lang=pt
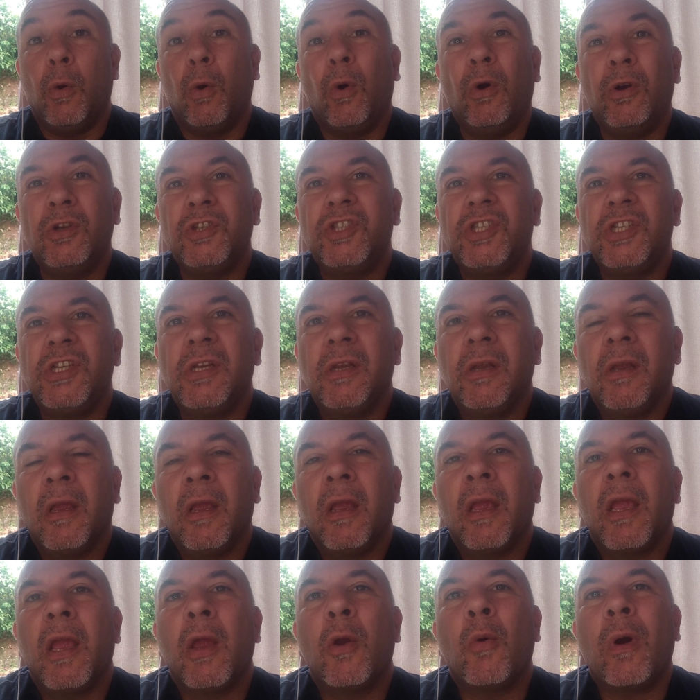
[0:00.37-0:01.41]
Hoje
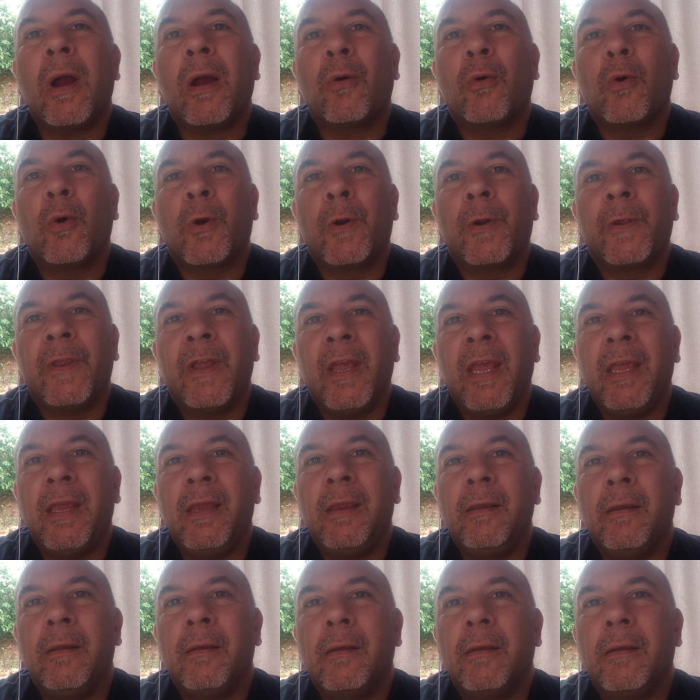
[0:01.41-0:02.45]
eu
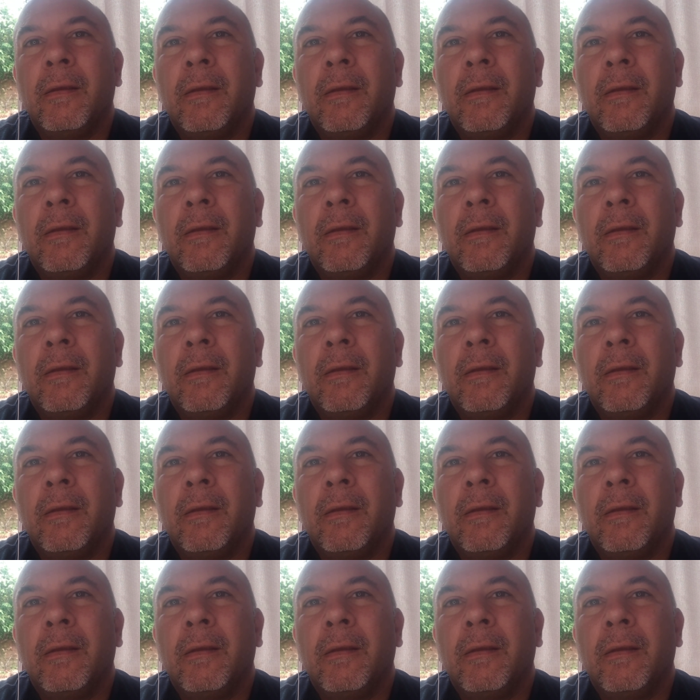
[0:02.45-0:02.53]
acordei